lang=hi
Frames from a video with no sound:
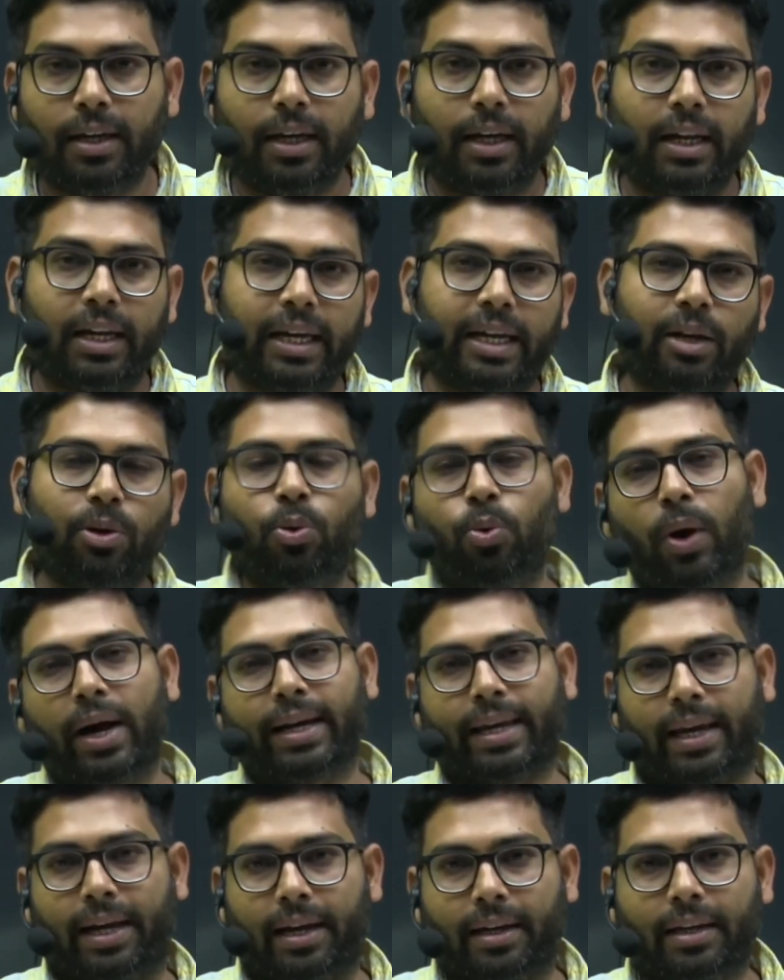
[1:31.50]
लेकिन हुआ
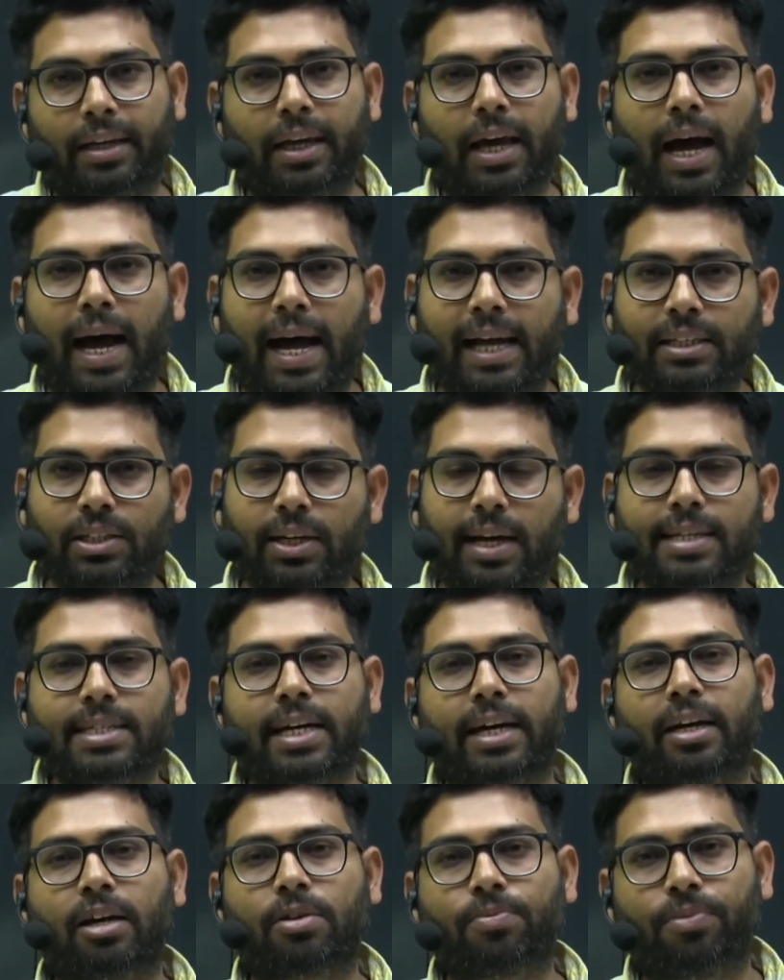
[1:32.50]
क्या कि आज
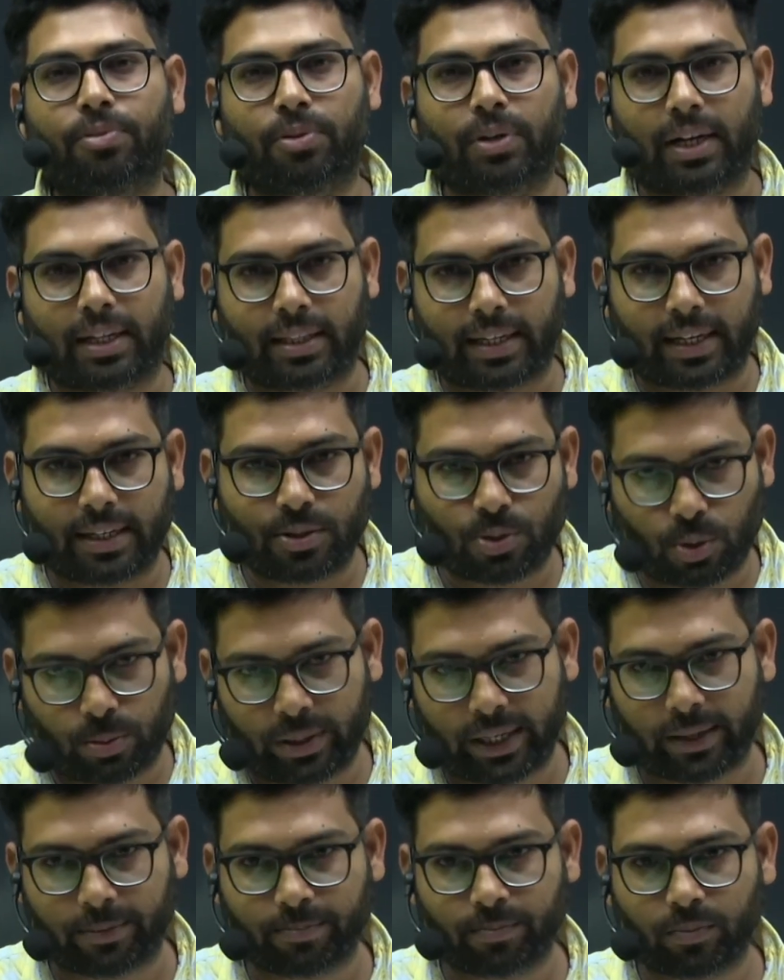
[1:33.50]
अचानक फोन आता है
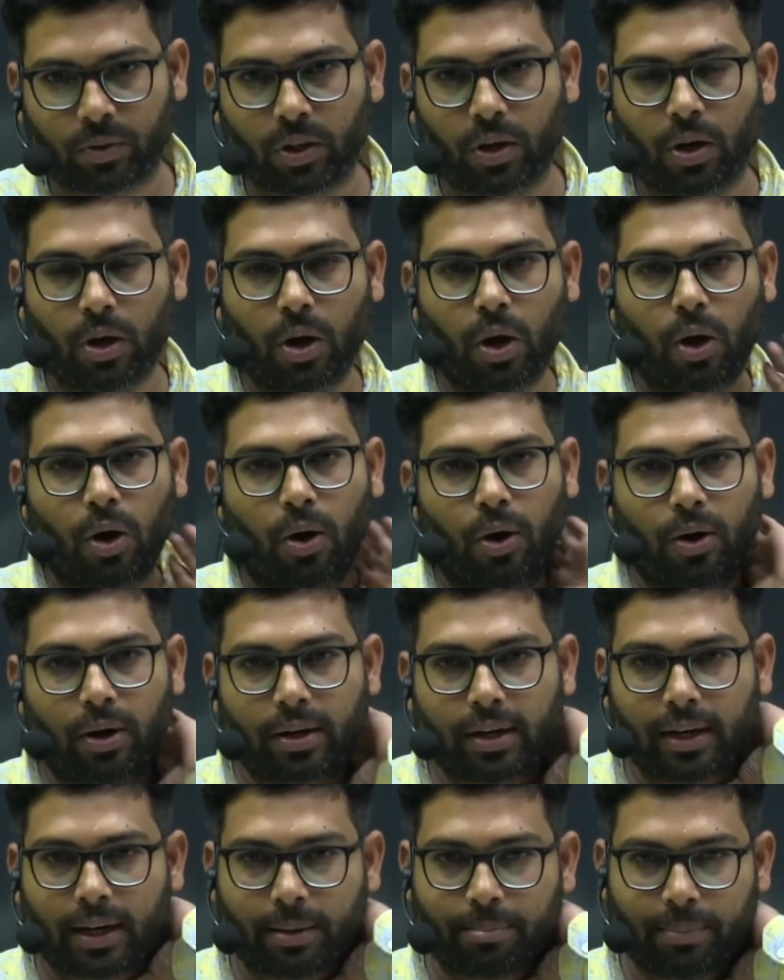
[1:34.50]
सुबह और
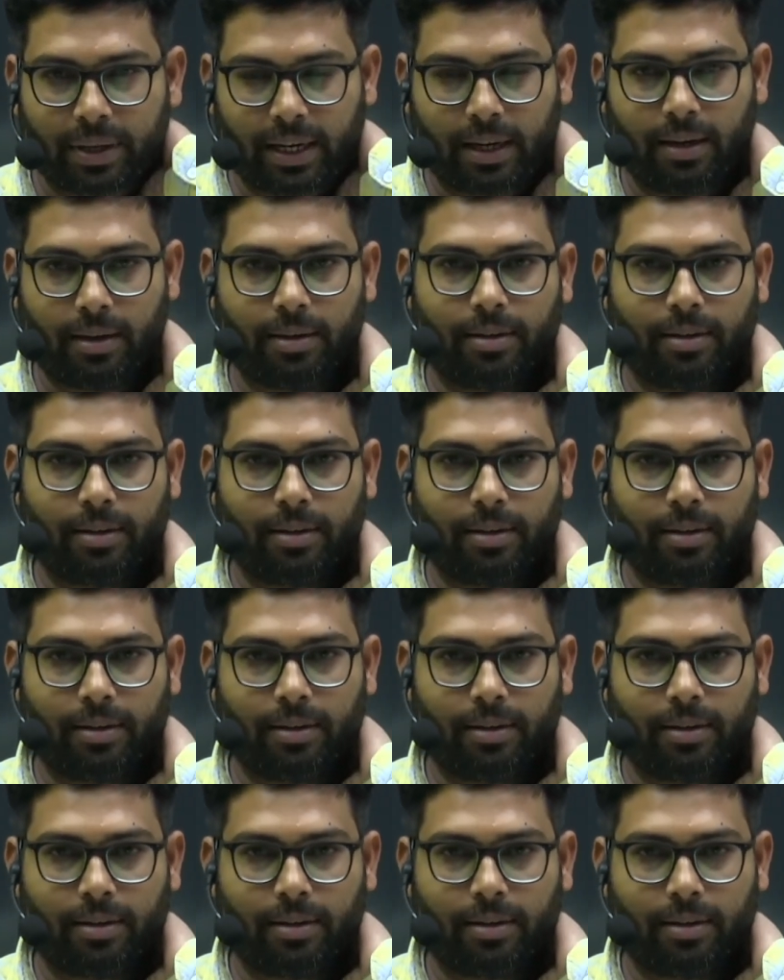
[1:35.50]
मेरे